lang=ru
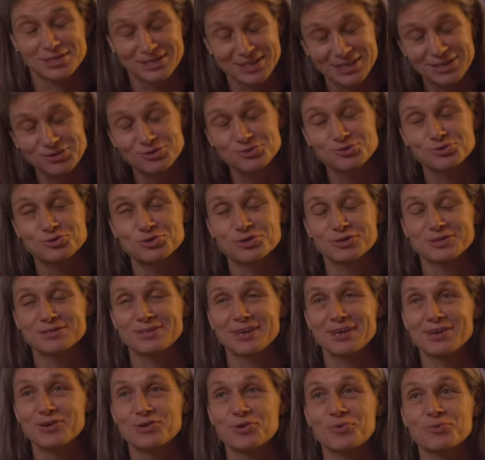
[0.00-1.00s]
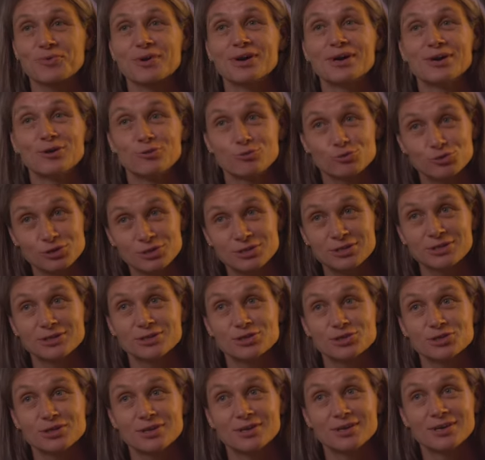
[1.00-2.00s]
следующих тренировках уже
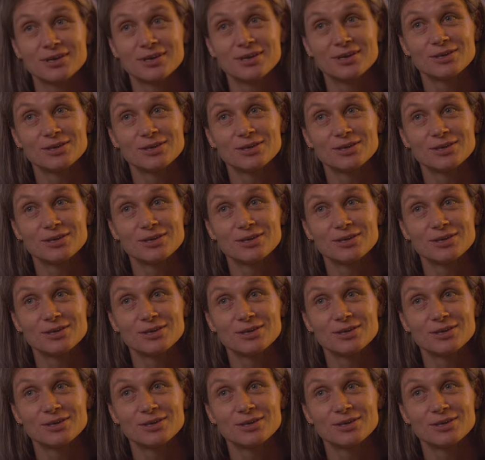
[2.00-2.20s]
слышно,